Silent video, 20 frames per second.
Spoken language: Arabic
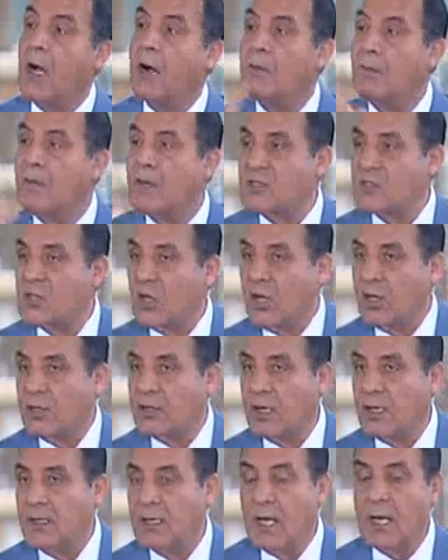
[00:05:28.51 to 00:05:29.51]

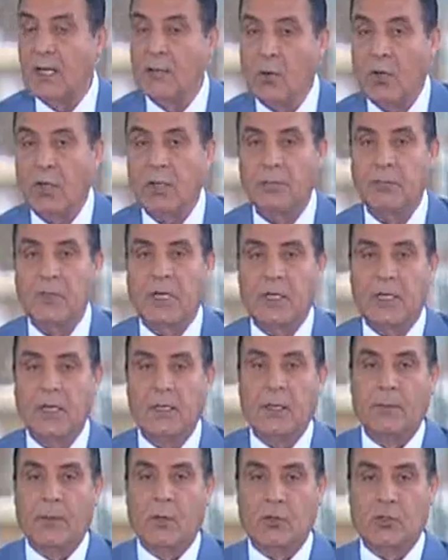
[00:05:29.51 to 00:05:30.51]
مصانع الآن وإحنا
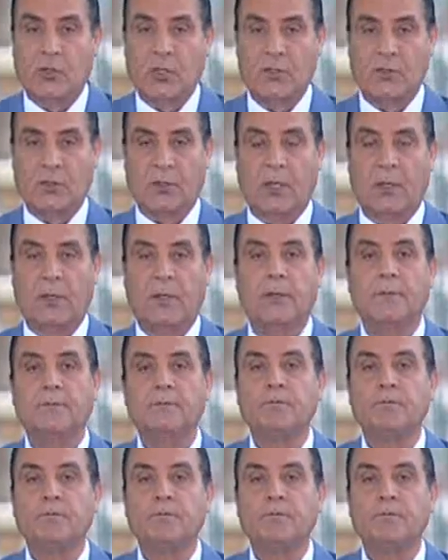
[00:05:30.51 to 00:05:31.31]
بنتكلم يا أستاذ طارق